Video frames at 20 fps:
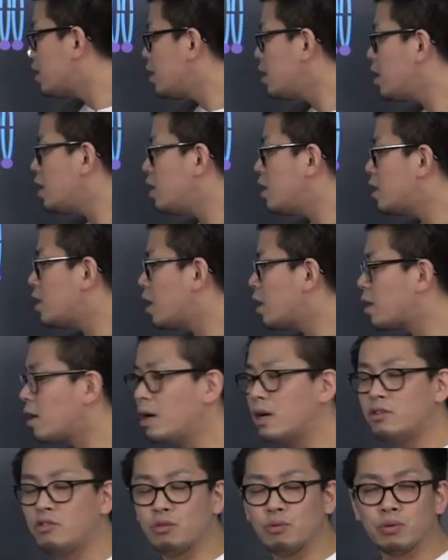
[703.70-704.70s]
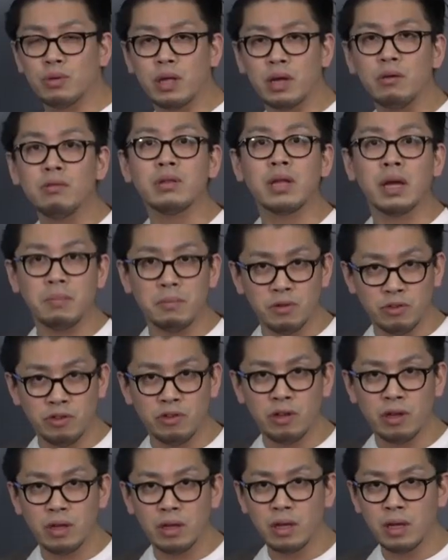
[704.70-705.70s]
常に高い状態を保
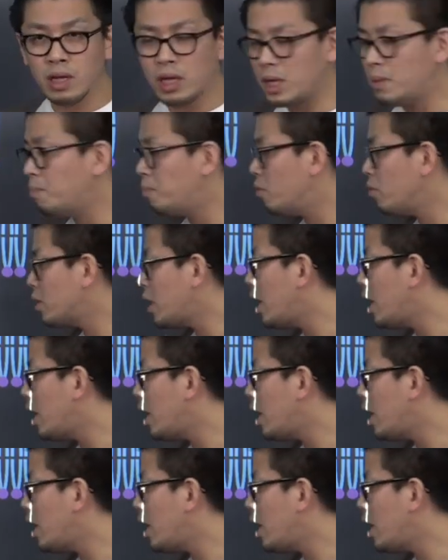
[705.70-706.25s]
ち一方